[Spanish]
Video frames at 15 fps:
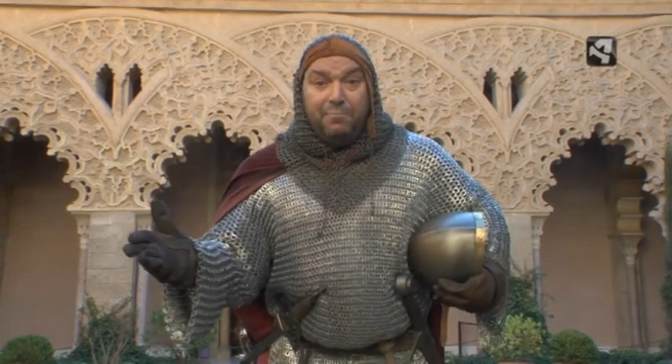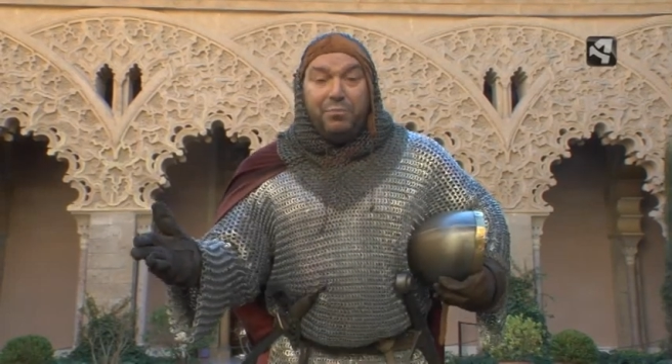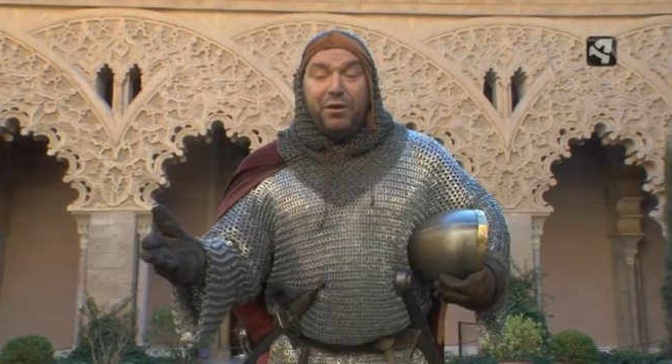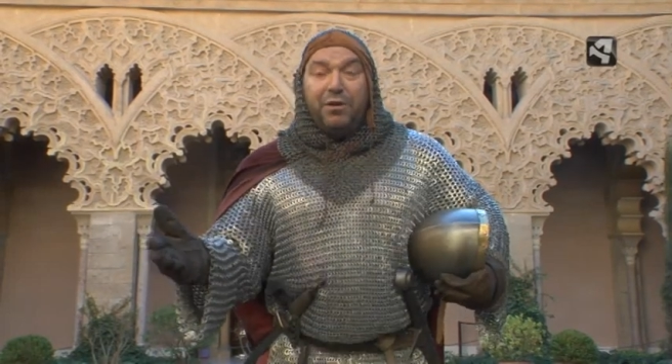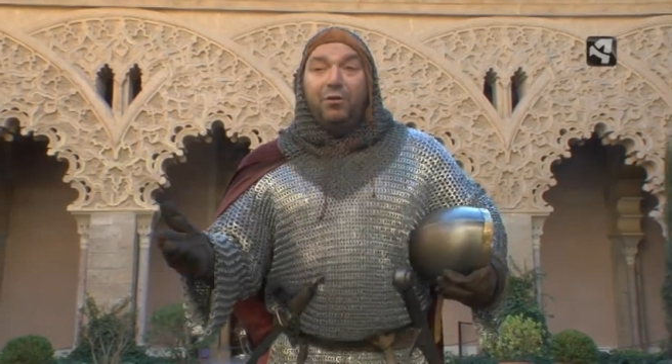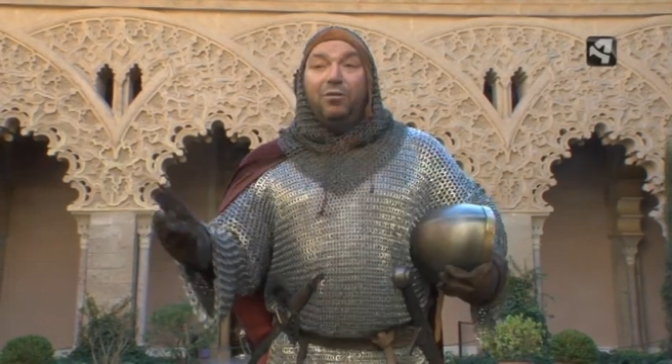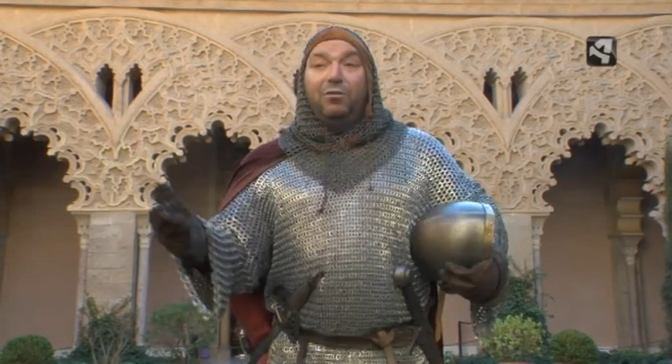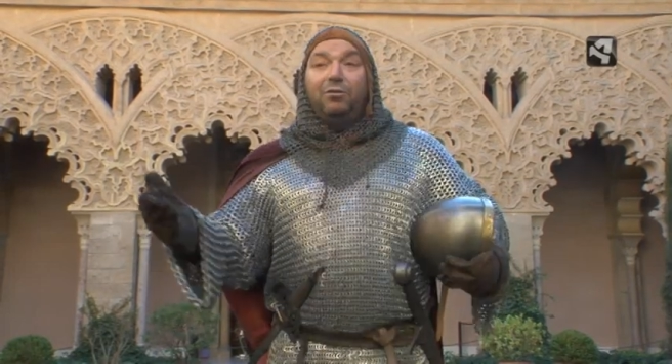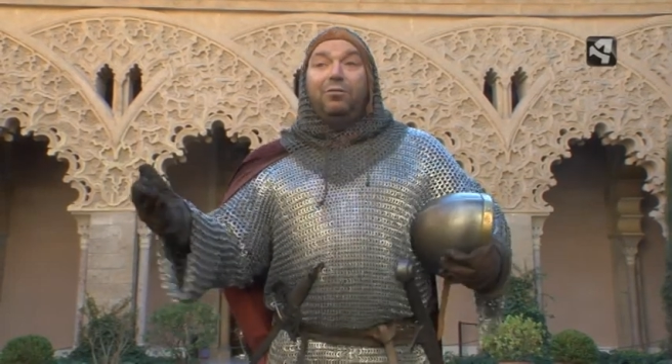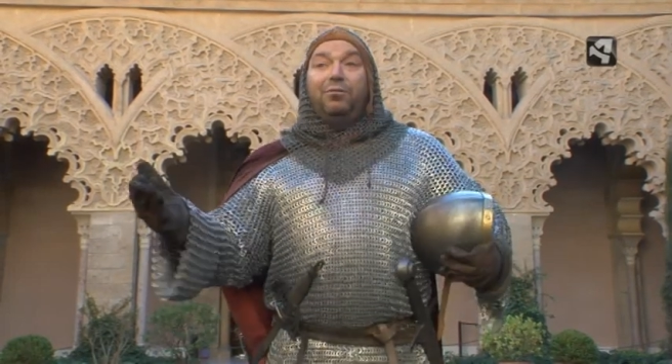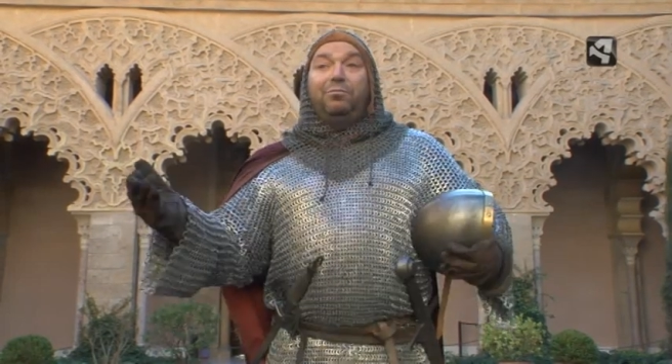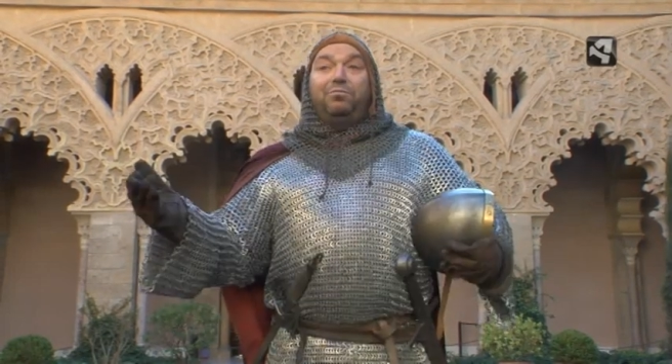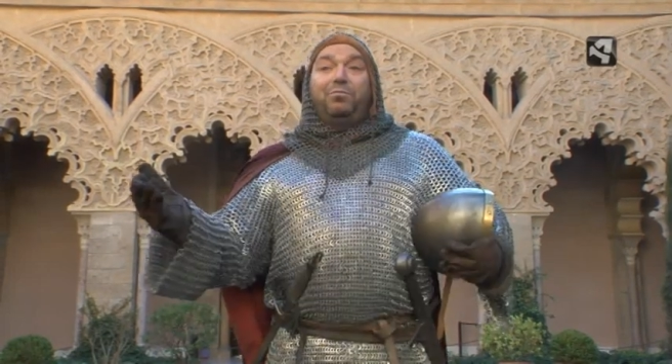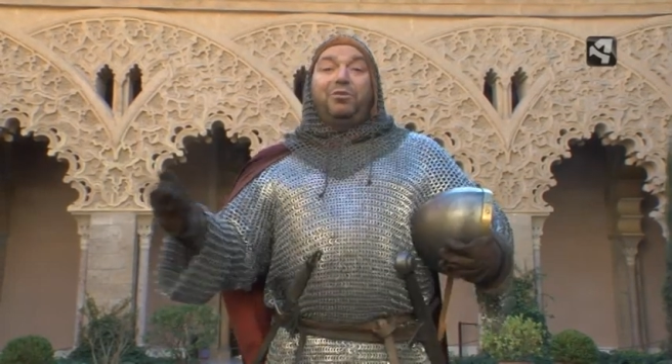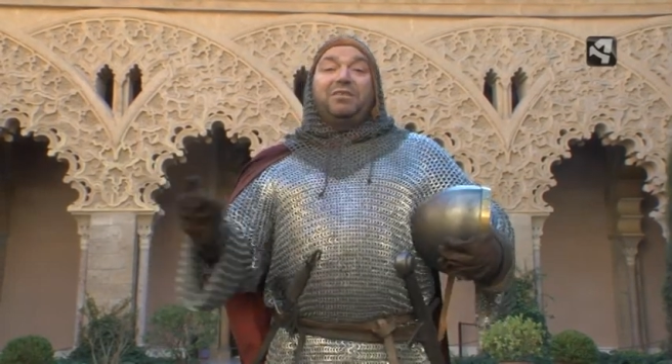
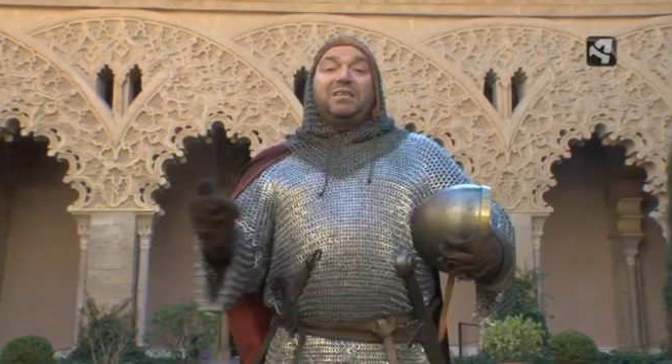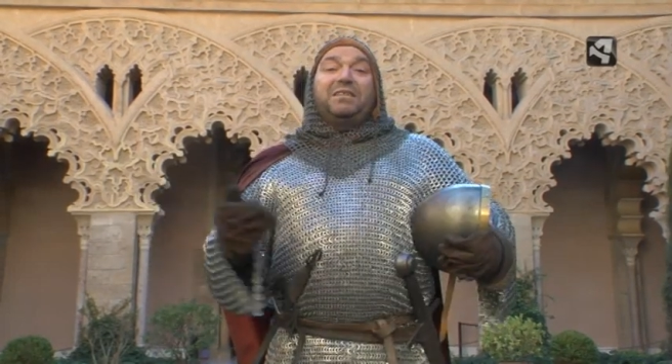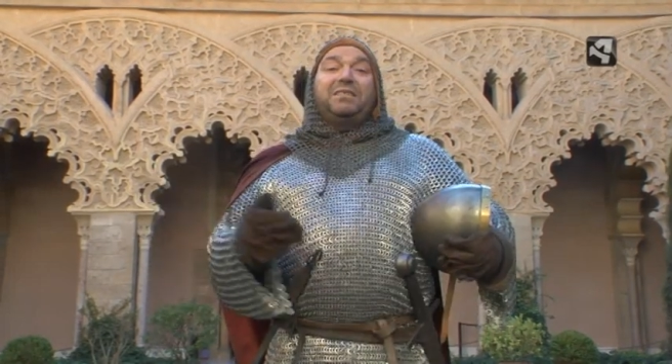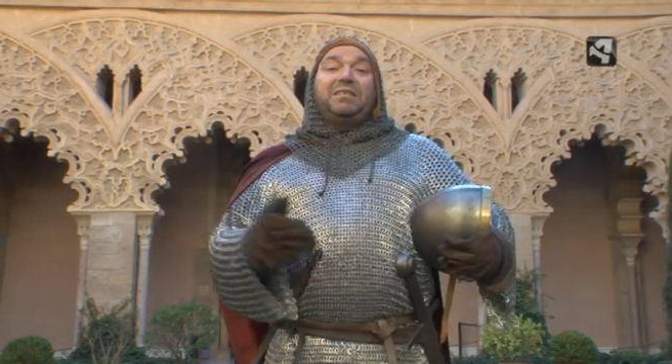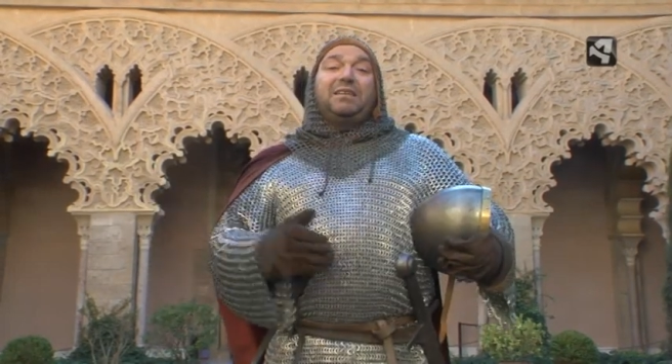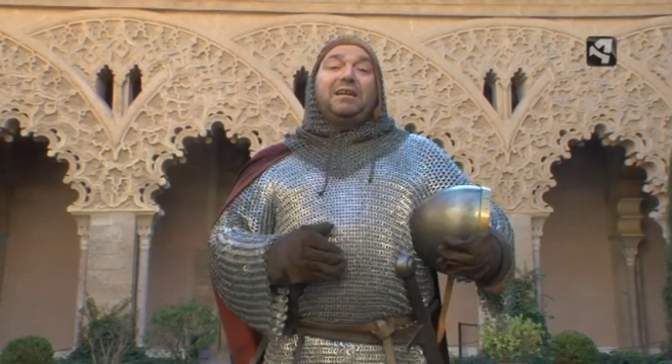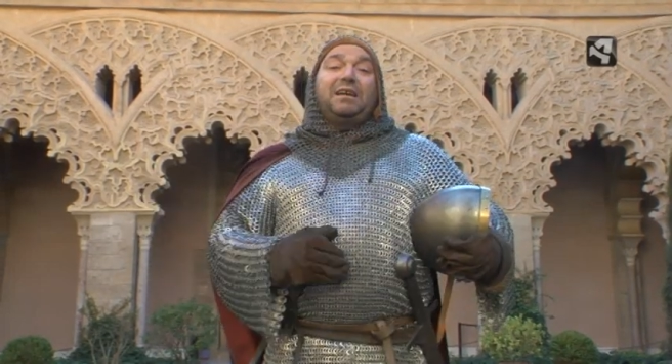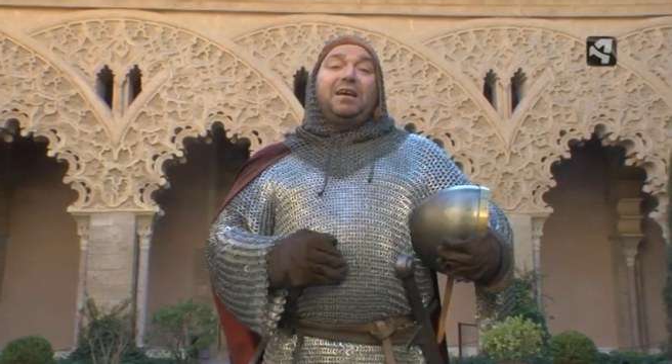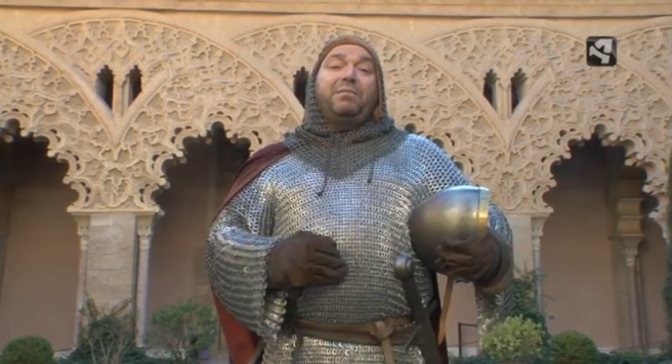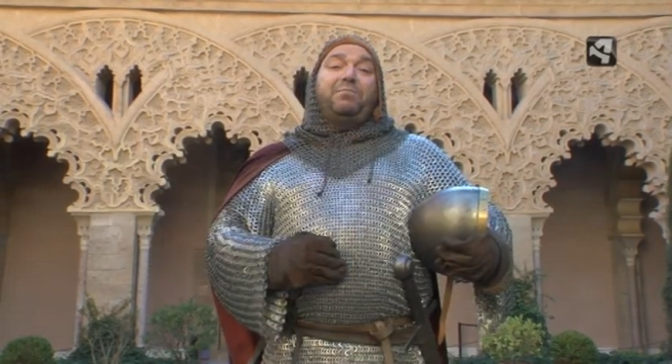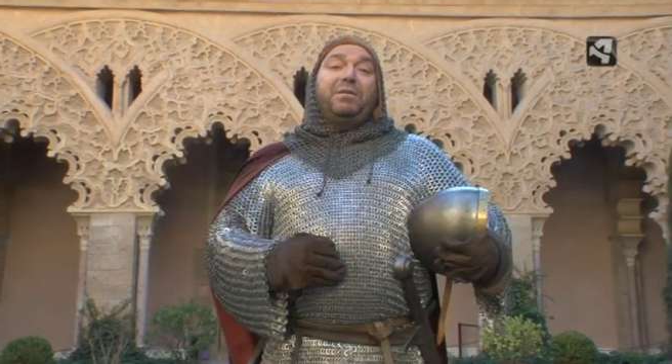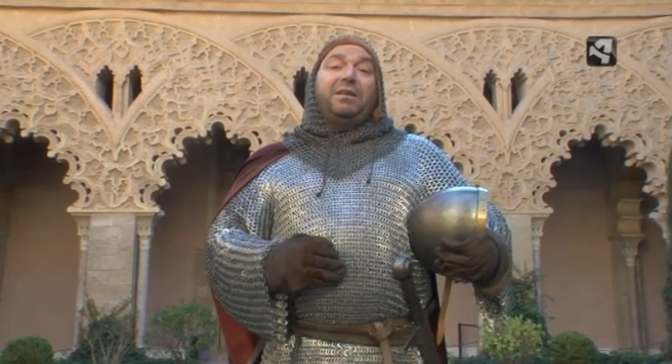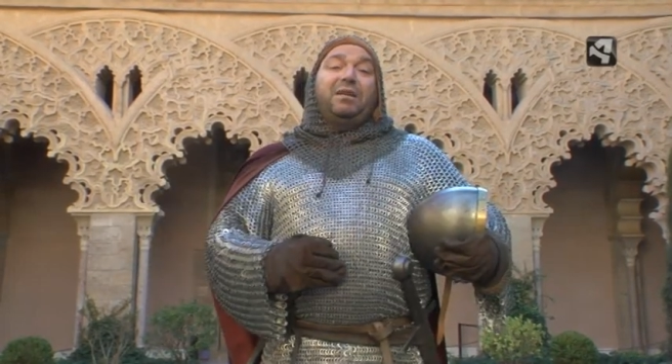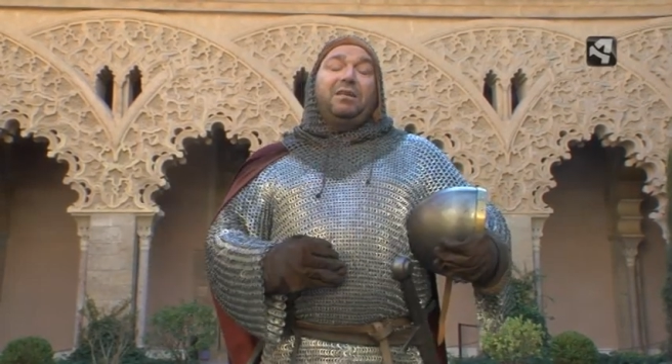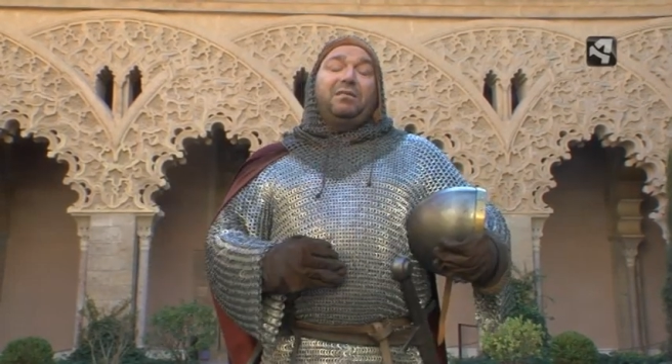Pero pones así, cara de
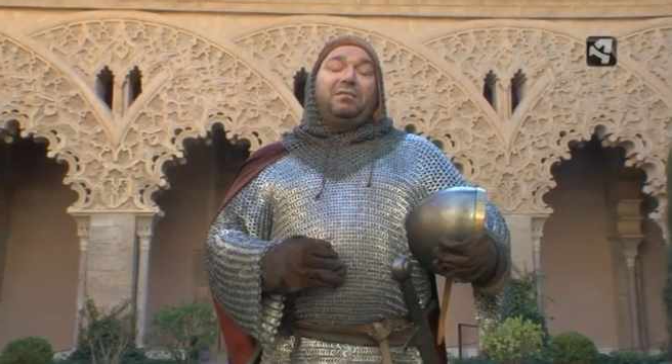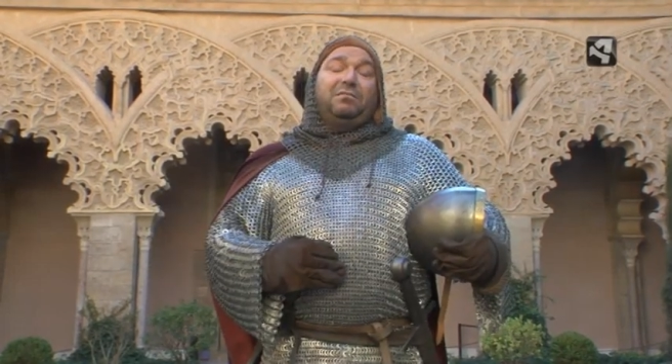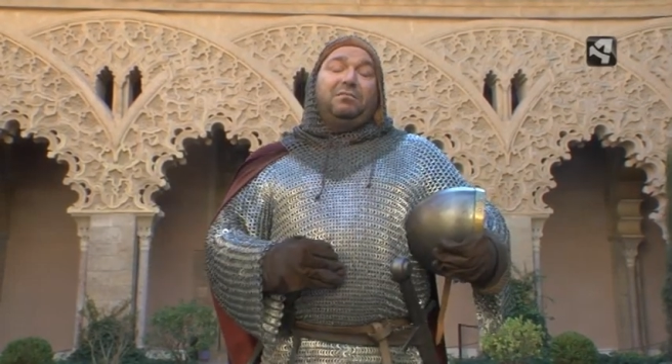pena.